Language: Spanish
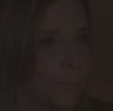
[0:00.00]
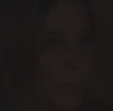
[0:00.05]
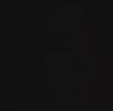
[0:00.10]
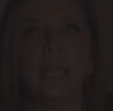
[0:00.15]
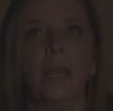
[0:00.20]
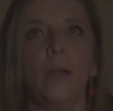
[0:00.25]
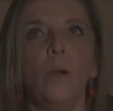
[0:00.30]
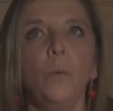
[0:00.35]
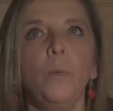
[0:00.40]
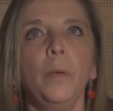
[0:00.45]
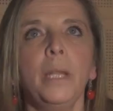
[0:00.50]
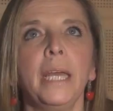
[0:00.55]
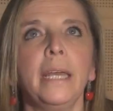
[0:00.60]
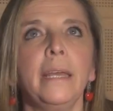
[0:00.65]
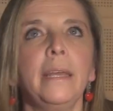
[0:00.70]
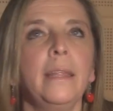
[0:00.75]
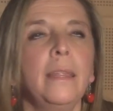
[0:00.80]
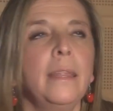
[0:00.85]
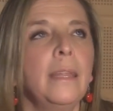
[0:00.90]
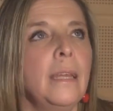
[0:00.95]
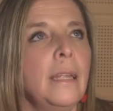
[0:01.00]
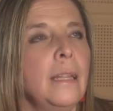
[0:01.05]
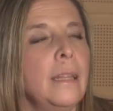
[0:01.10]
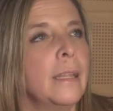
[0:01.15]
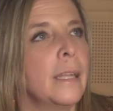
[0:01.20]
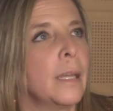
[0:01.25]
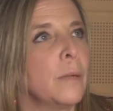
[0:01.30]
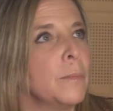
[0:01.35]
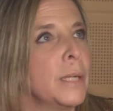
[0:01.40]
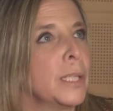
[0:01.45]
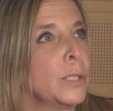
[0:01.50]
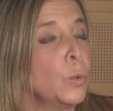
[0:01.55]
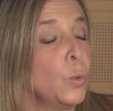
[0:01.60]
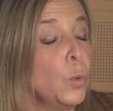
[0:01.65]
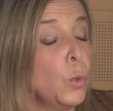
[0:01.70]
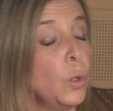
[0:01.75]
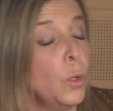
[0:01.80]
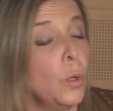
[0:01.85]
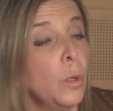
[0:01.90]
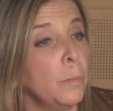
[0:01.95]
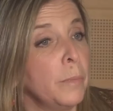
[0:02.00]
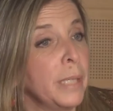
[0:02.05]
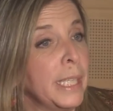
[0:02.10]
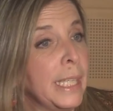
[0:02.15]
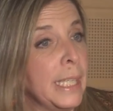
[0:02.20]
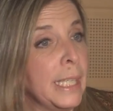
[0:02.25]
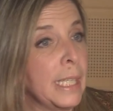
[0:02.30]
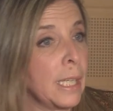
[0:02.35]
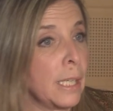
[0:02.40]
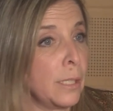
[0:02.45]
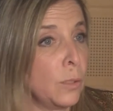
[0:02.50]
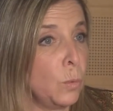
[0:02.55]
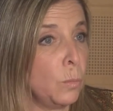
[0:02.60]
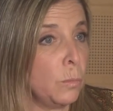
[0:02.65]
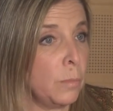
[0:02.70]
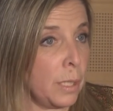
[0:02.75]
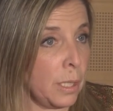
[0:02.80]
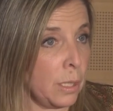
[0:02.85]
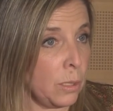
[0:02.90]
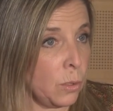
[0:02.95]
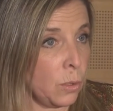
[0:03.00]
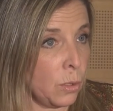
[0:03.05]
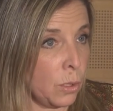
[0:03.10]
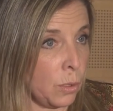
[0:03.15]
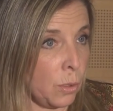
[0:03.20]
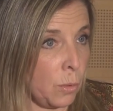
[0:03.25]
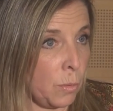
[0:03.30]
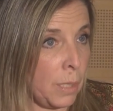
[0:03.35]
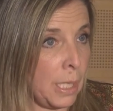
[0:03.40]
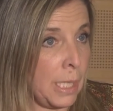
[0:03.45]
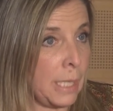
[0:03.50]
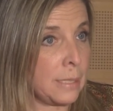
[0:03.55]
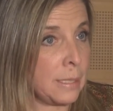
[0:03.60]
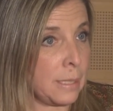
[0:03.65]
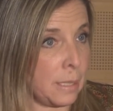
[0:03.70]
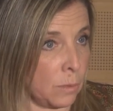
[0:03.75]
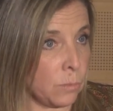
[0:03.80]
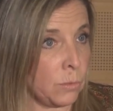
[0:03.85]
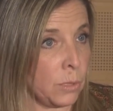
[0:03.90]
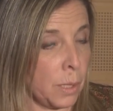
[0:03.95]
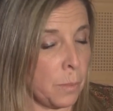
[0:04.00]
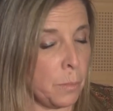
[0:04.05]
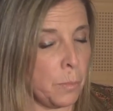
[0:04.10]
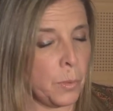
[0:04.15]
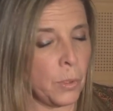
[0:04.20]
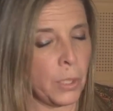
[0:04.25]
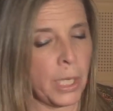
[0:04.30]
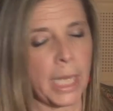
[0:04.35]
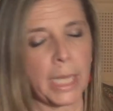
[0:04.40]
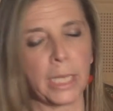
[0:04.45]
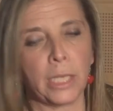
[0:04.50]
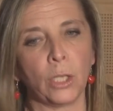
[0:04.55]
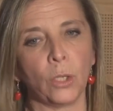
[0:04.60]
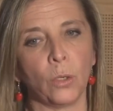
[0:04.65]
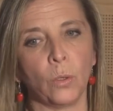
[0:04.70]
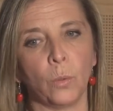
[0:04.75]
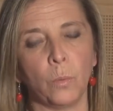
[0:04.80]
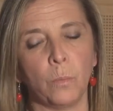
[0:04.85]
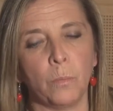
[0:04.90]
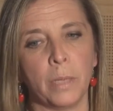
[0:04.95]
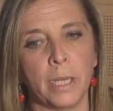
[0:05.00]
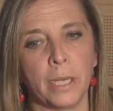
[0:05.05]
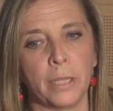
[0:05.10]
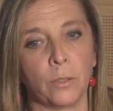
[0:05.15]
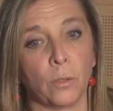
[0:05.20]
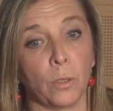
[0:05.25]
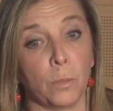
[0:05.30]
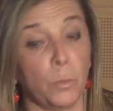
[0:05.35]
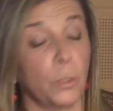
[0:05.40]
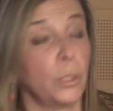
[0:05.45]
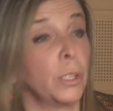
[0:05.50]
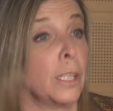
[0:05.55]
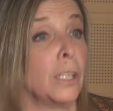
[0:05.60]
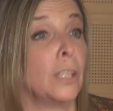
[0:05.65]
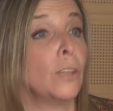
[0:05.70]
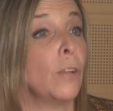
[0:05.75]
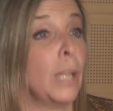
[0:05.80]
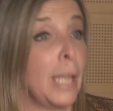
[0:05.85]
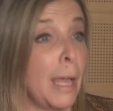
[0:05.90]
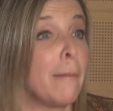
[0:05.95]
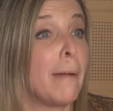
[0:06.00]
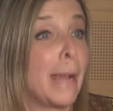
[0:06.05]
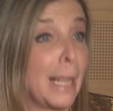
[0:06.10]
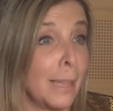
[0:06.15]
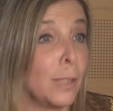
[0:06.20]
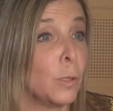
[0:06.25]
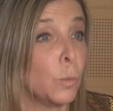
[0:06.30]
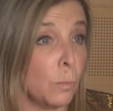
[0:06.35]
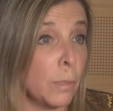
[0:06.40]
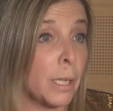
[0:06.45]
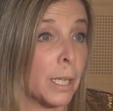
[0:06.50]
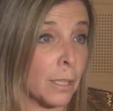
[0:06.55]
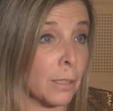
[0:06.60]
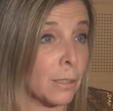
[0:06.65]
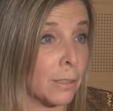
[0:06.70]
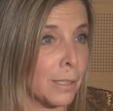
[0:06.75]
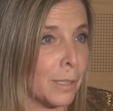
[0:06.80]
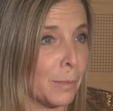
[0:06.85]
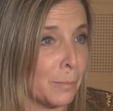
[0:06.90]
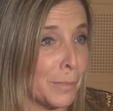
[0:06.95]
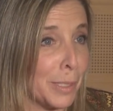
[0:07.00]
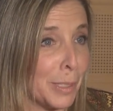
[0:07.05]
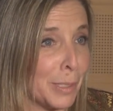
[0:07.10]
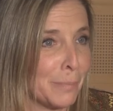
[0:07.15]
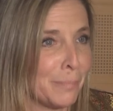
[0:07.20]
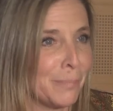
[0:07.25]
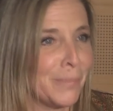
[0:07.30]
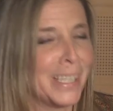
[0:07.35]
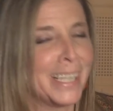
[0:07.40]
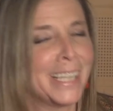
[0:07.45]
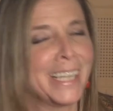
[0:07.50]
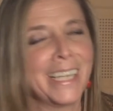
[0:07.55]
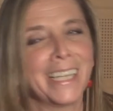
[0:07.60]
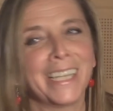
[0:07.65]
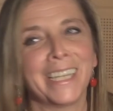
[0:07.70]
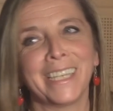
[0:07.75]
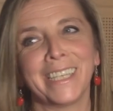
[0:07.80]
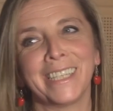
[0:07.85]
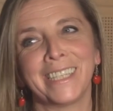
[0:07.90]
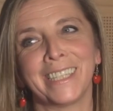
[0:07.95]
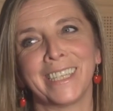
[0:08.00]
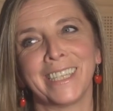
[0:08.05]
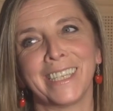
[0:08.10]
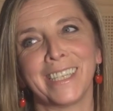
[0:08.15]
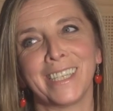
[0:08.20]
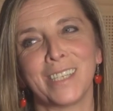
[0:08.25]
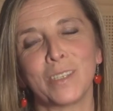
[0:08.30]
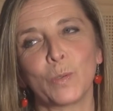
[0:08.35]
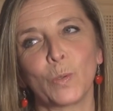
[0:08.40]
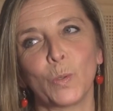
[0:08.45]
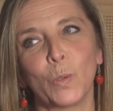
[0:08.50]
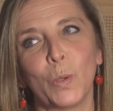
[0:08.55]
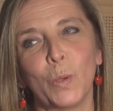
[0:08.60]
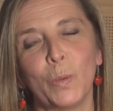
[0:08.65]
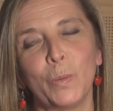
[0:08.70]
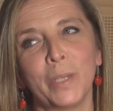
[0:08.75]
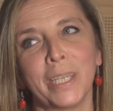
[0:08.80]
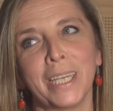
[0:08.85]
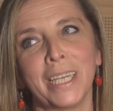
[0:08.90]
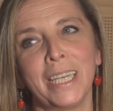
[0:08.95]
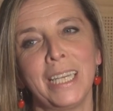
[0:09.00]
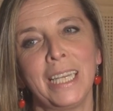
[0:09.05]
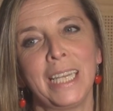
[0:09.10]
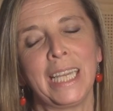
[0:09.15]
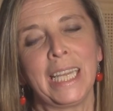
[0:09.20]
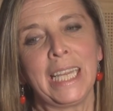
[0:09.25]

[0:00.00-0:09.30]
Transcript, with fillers: La obra es del dramaturgo mexicano Humberto Robles, contemporáneo. Humberto, hemos tenido el aval de Humberto también, este, de su obra.